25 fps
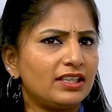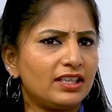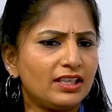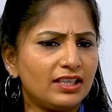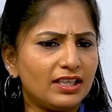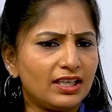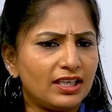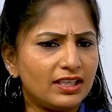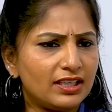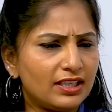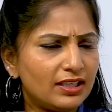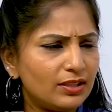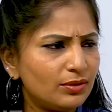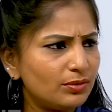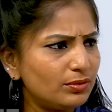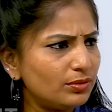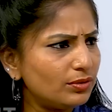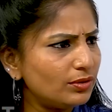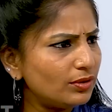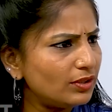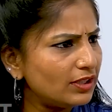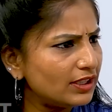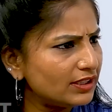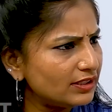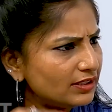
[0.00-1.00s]
తెలంగాణలో
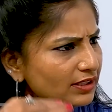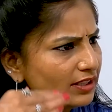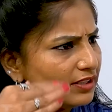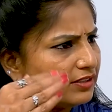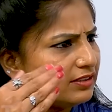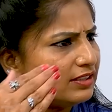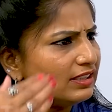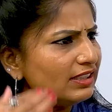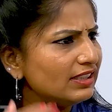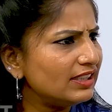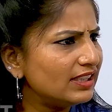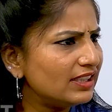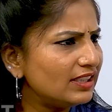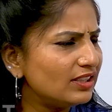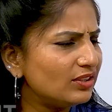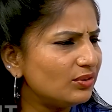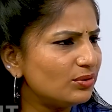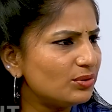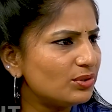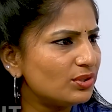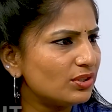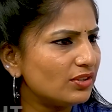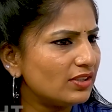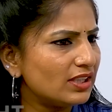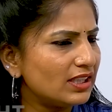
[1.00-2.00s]
ఉన్న వాళ్ళందరూ ఢిల్లీ వెళ్ళి
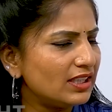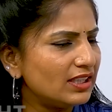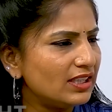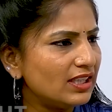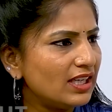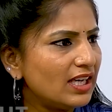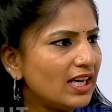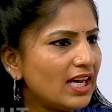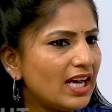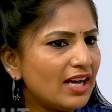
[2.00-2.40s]
కూర్చోవాలి